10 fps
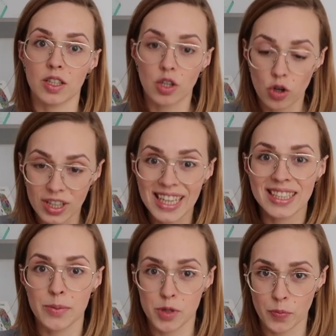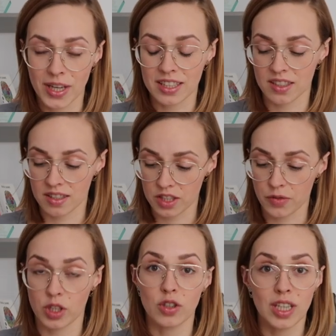konkretne przypadki ze
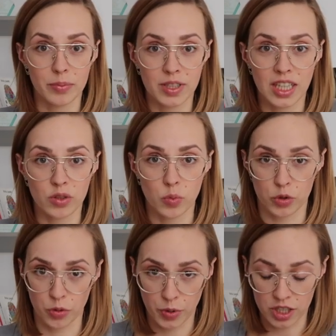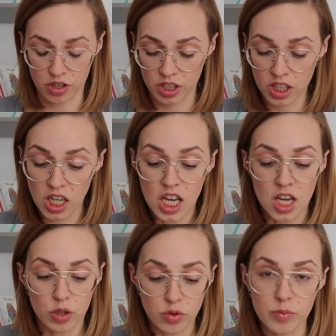swojego gabinetu podopiecznych,
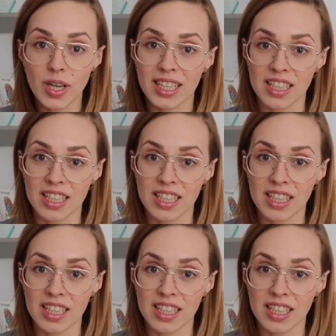które my